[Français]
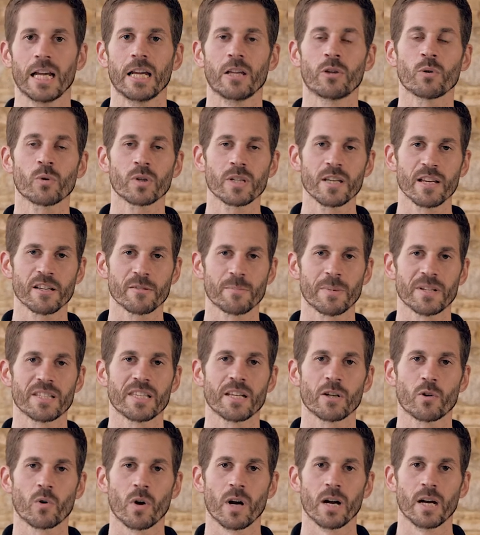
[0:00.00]
Et donc il va se
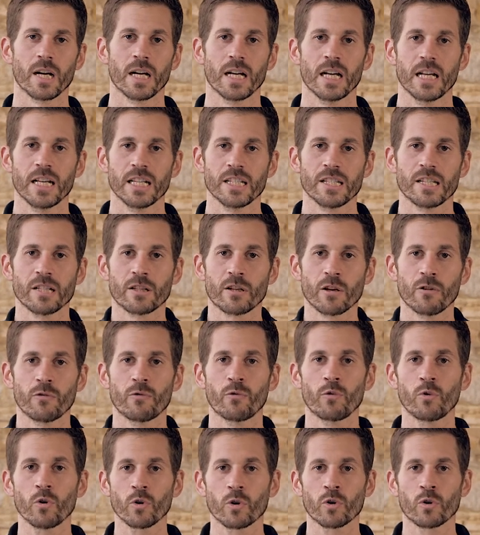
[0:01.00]
passer quoi c'est que
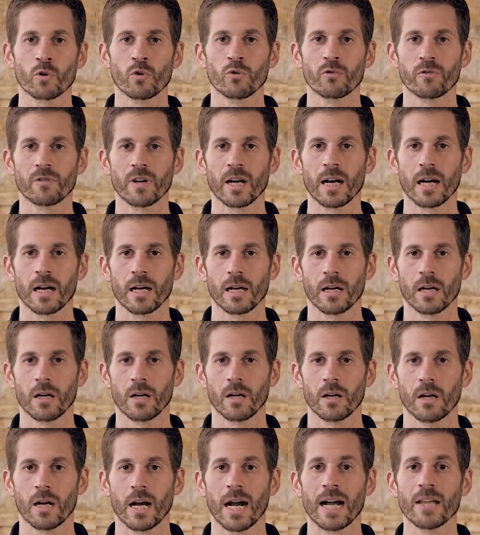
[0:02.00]
vu qu'on va
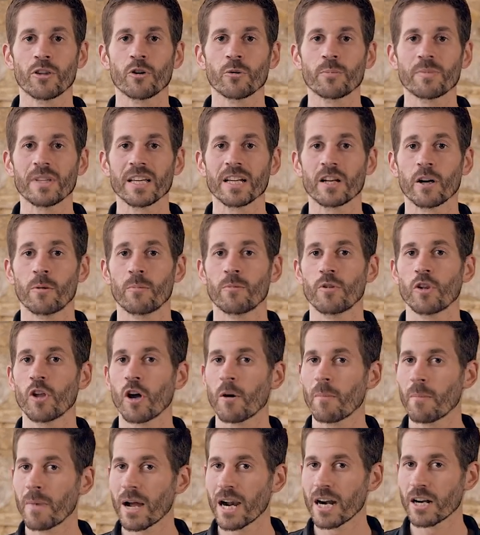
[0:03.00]
euh, adopter comme
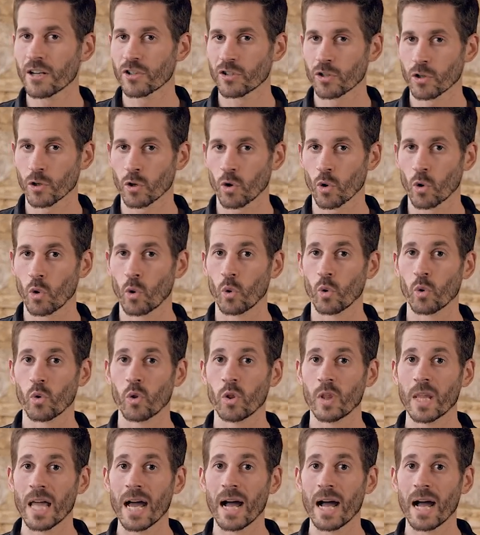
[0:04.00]
normal ce que l'on